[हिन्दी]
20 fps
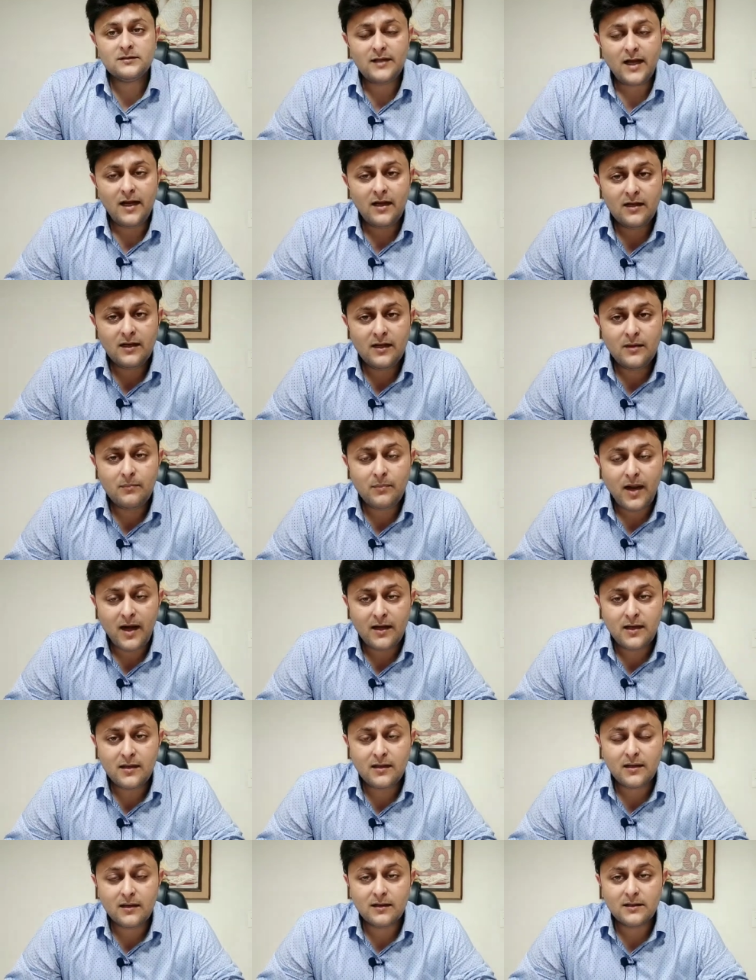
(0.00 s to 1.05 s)
चाइल्ड की
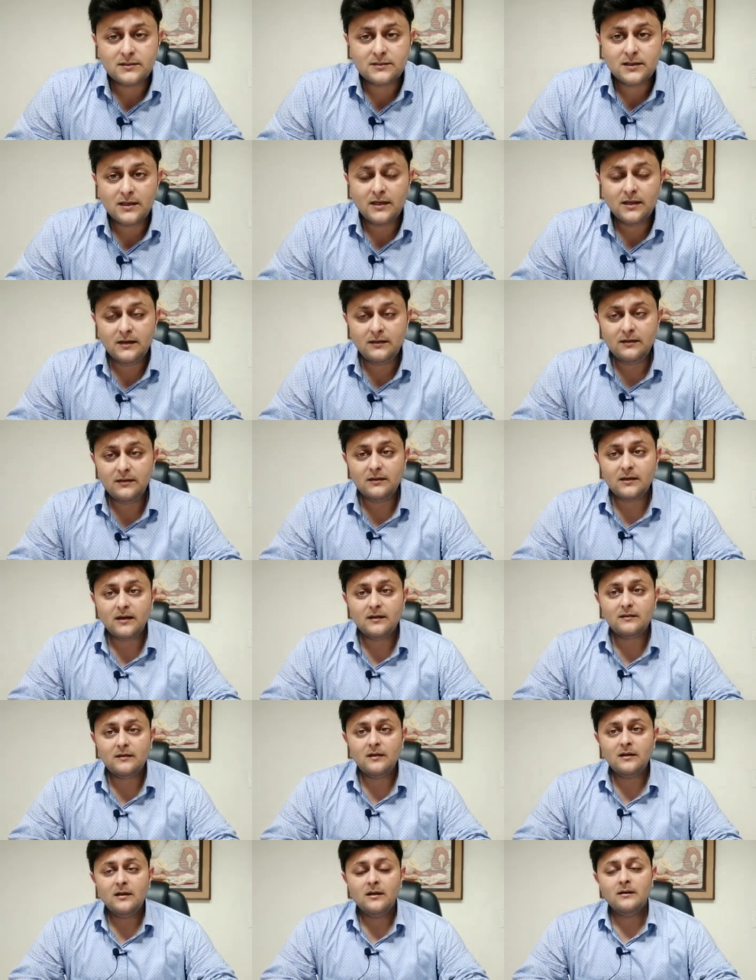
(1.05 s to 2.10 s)
प्लानिंग करनी चाहिए इसी तरह
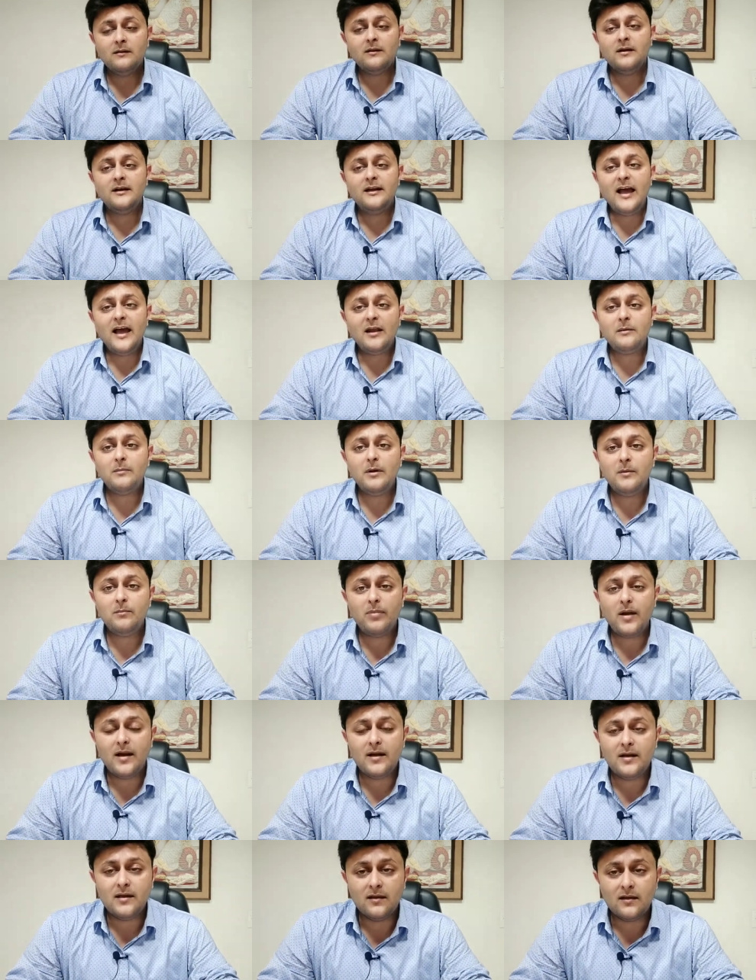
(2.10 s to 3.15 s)
से रिटायरमेंट
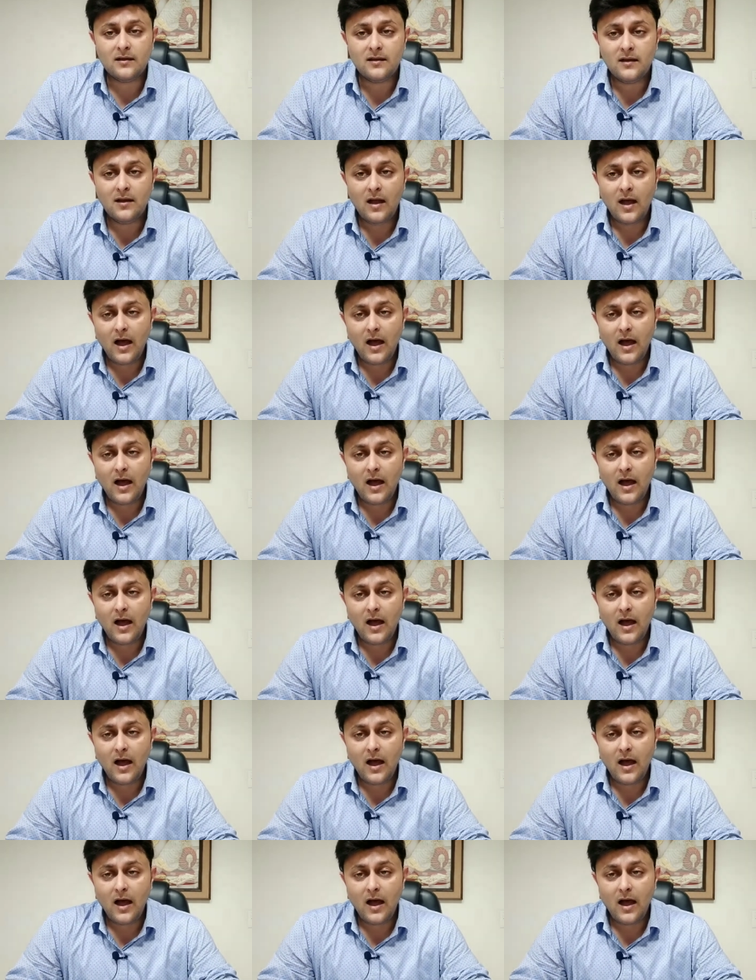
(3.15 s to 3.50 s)
प्लानिंग है